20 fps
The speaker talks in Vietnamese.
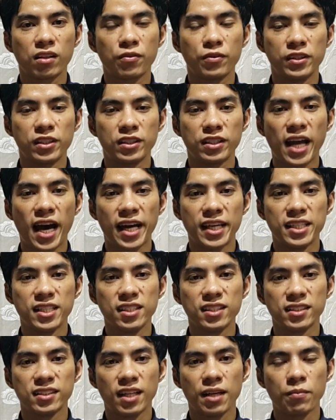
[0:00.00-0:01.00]
thưa đáy
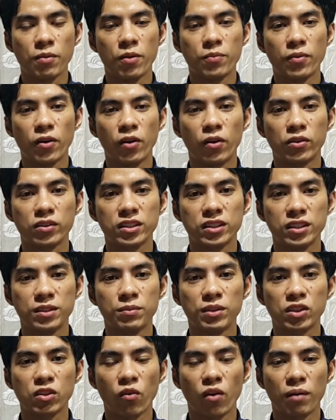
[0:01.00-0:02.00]
nó bóng bóng cứ
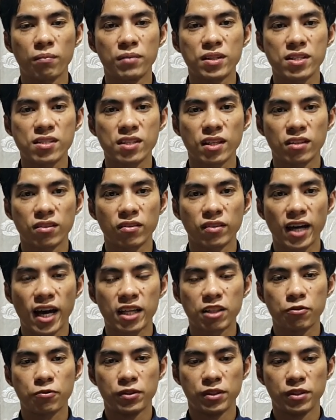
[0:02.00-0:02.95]
mình toàn miền sức nông cá